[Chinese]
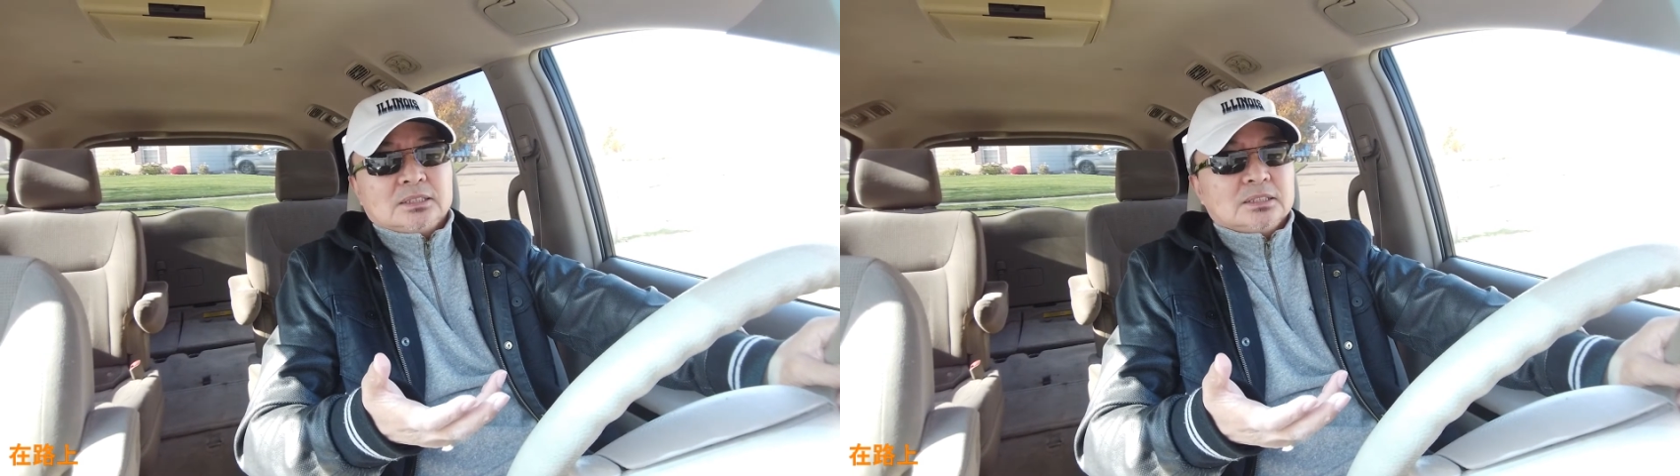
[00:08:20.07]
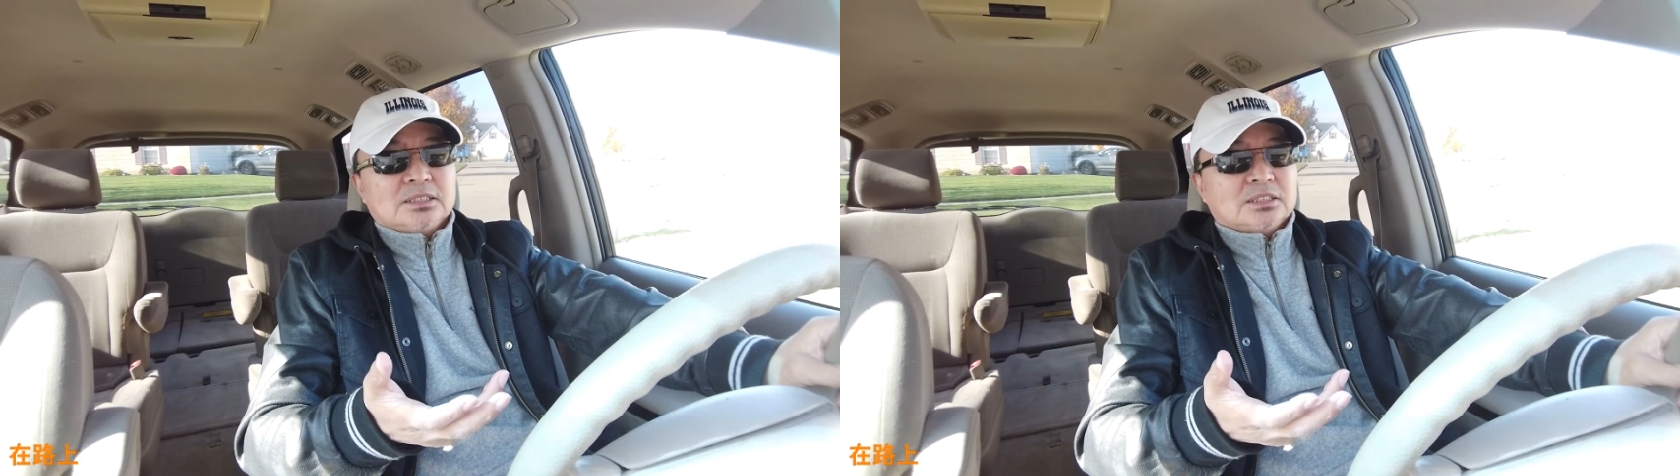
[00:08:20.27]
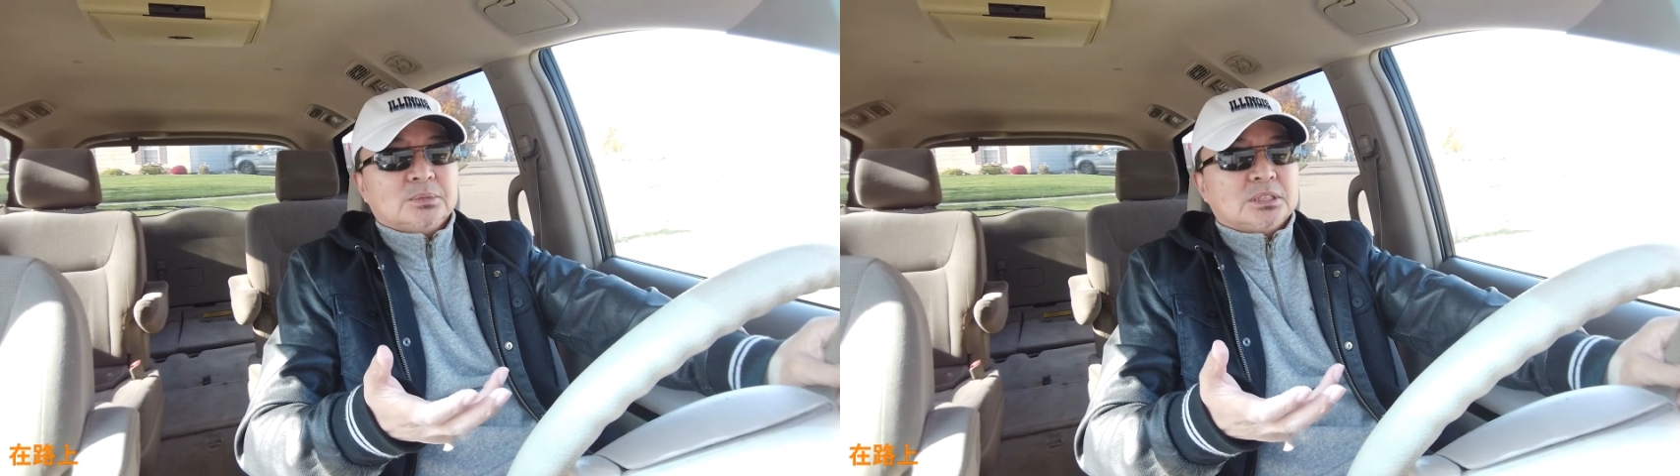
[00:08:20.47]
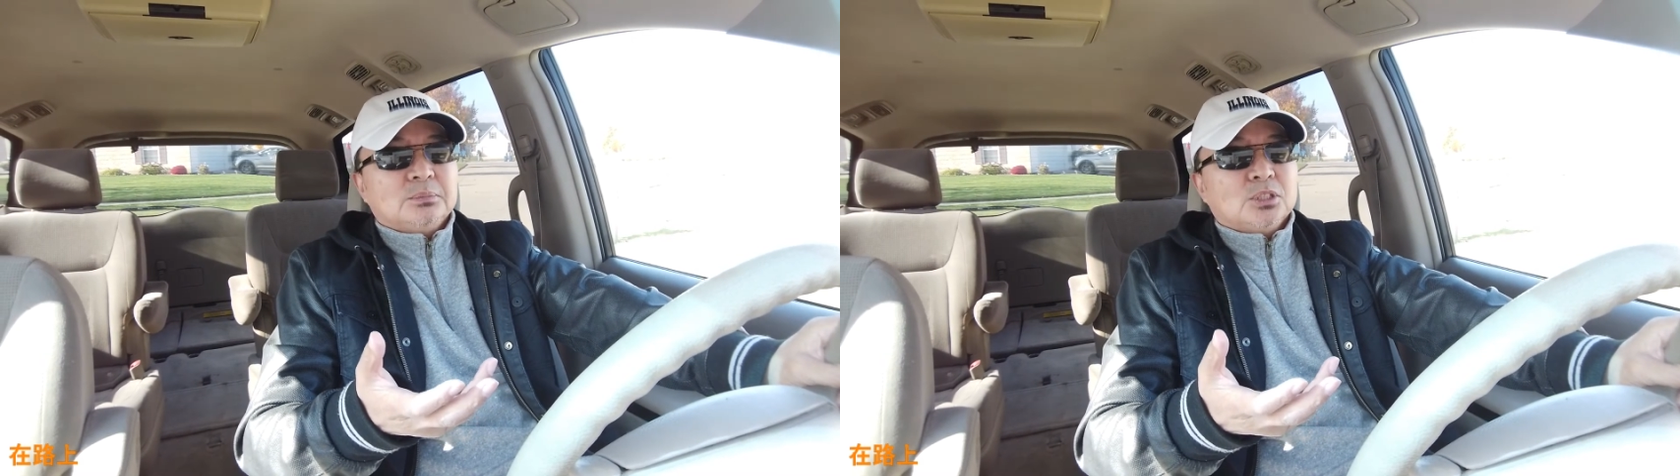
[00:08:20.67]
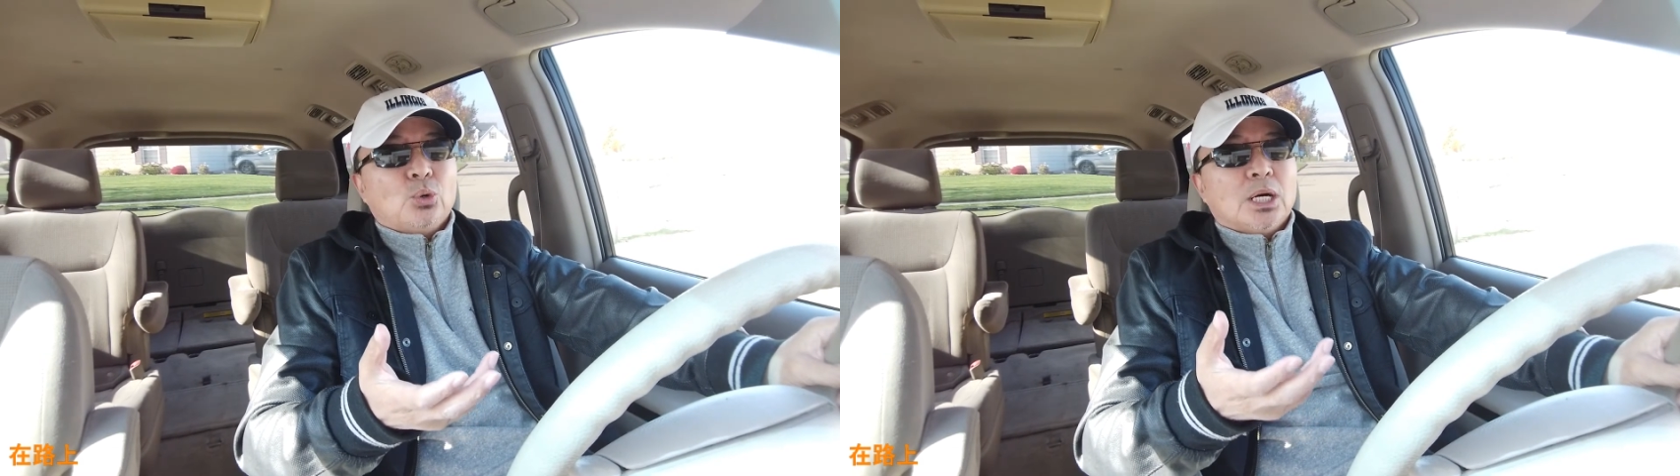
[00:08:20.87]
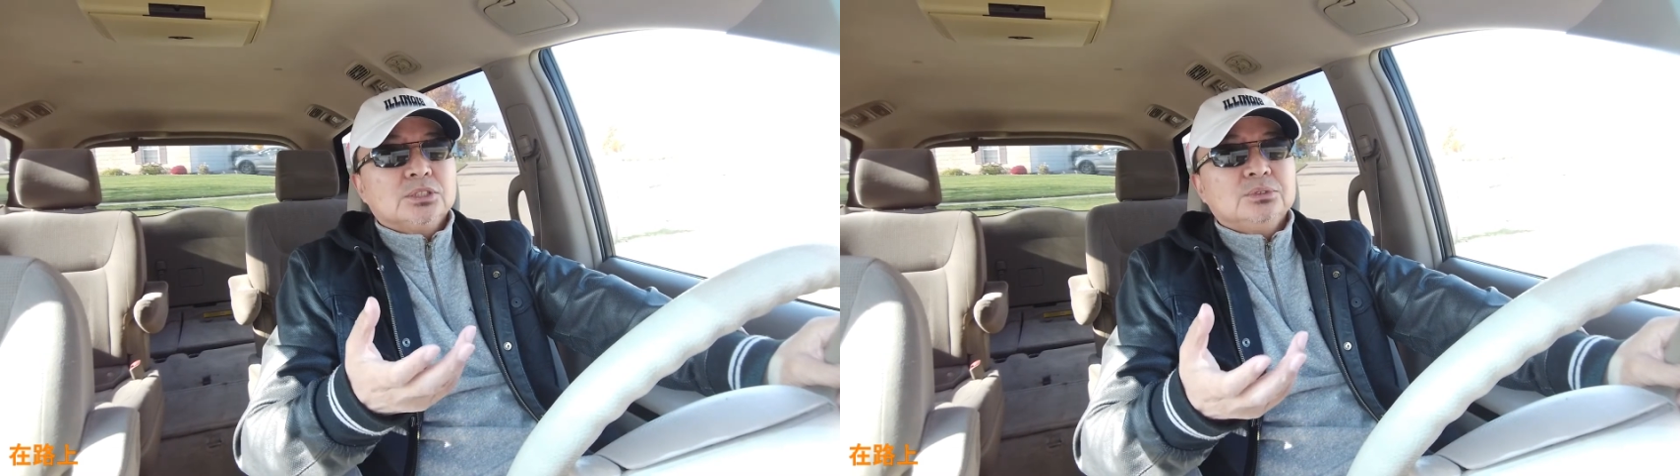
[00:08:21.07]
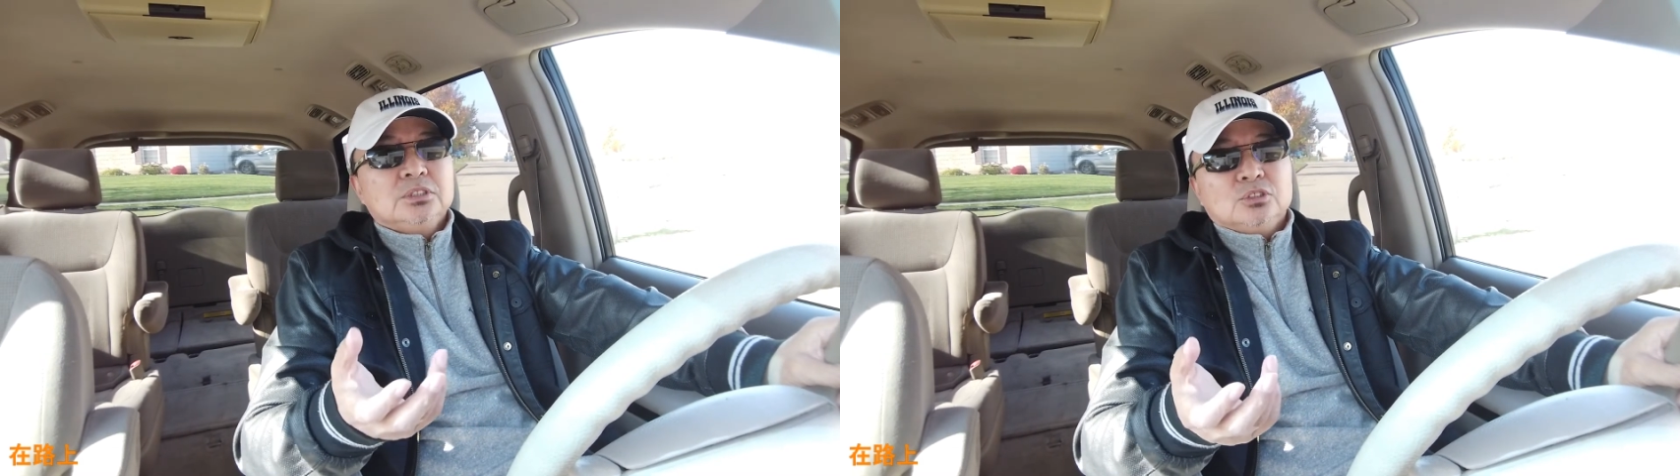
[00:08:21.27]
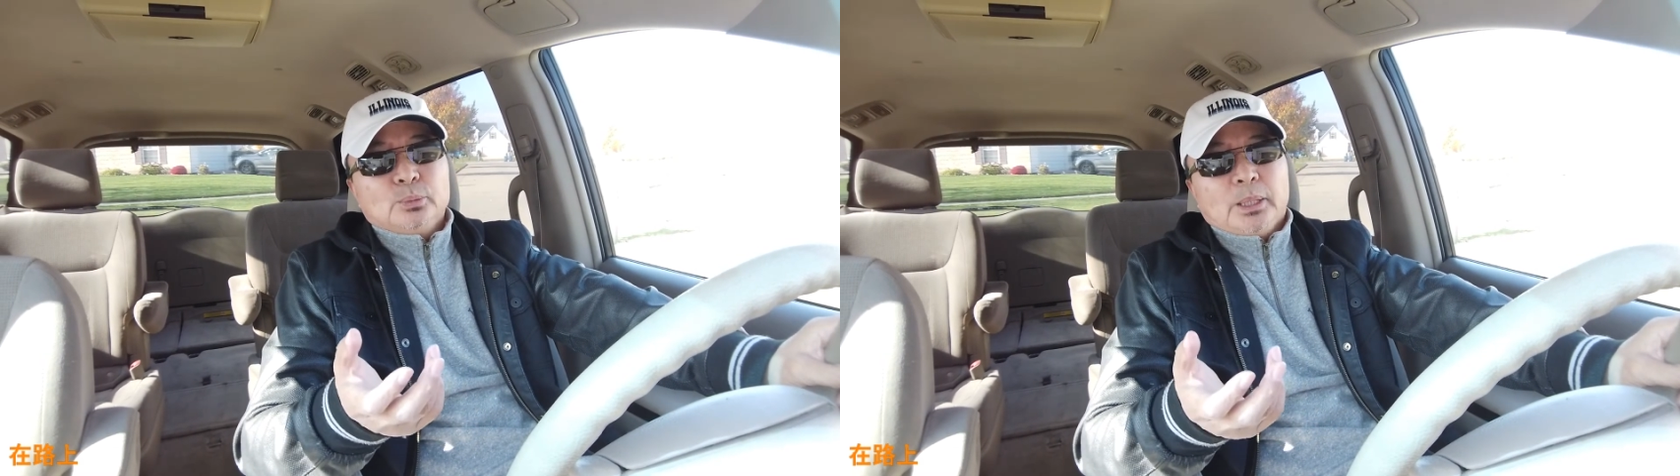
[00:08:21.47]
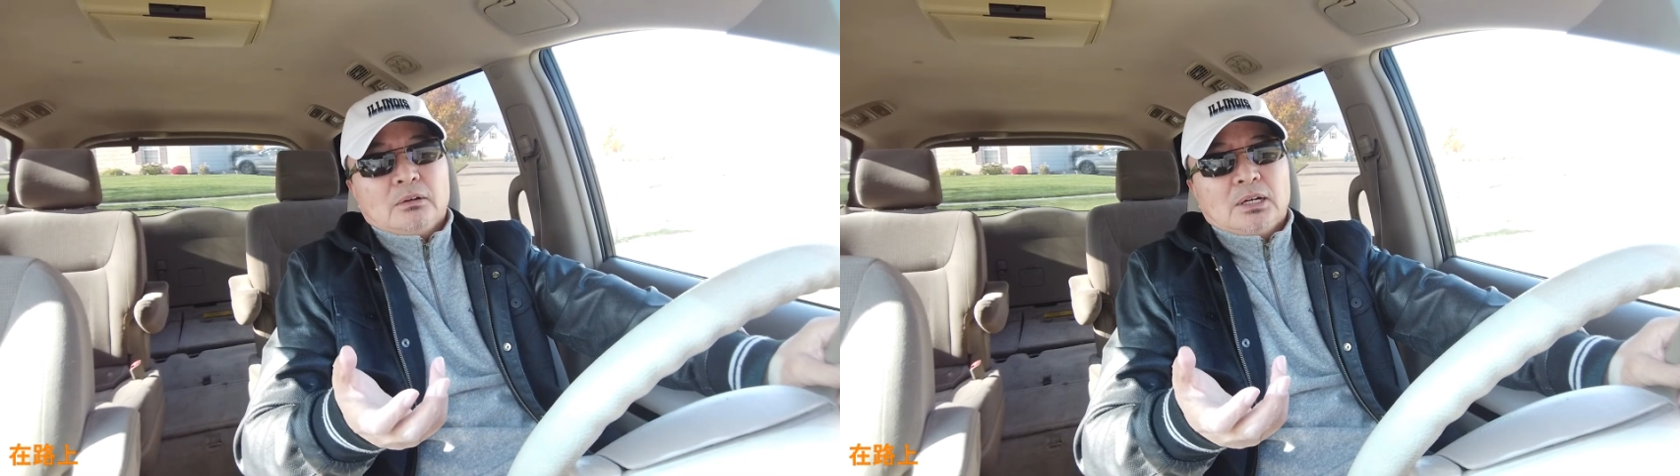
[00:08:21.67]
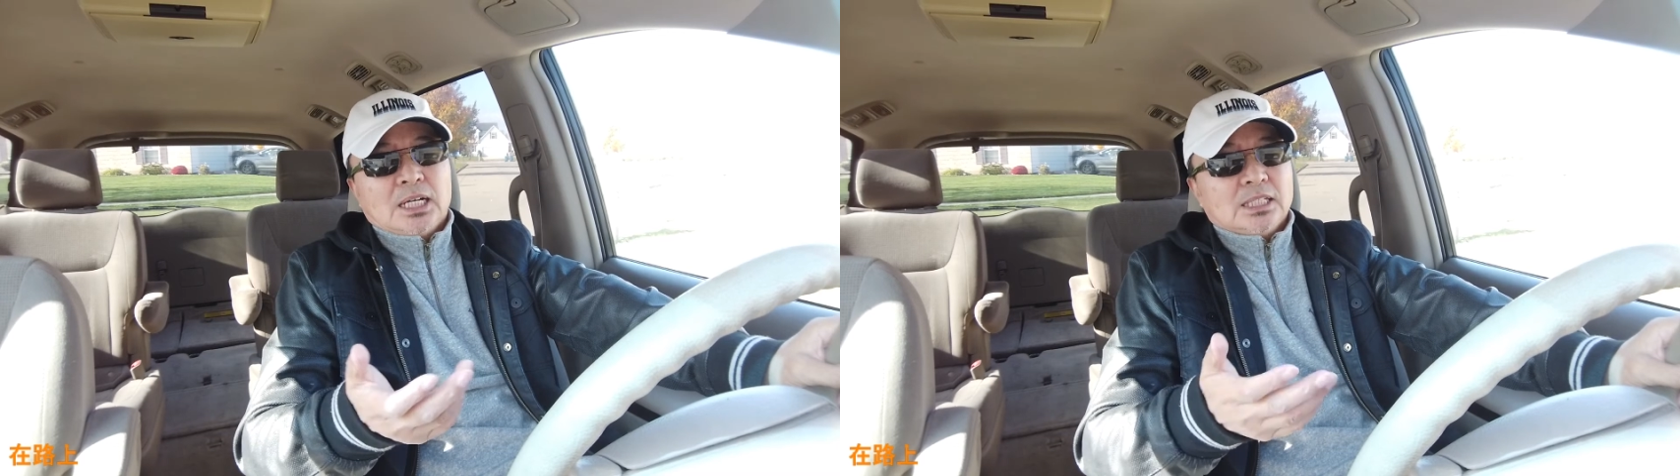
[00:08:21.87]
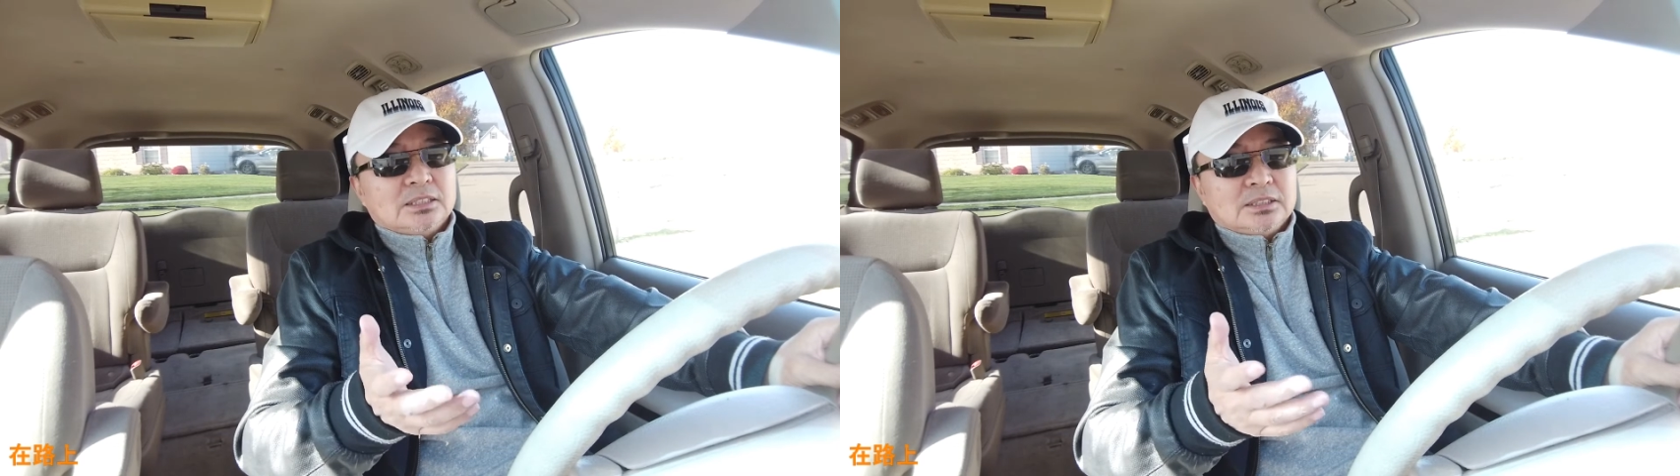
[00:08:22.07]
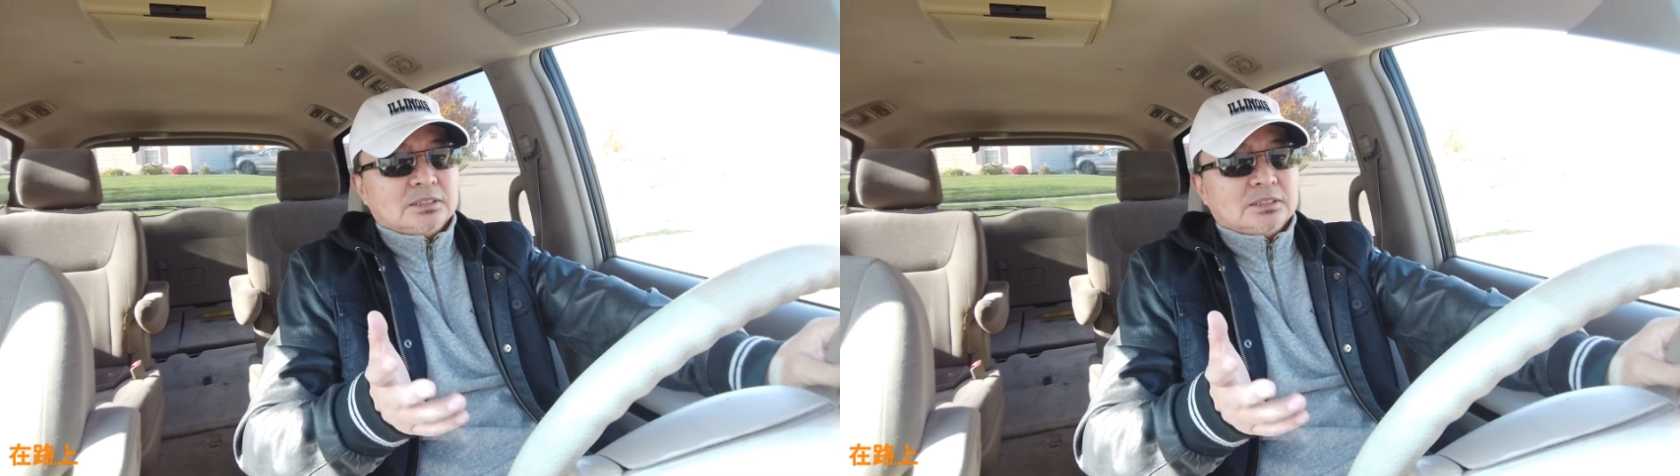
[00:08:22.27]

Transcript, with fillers: 呃，什么这么《华盛顿邮报》啊，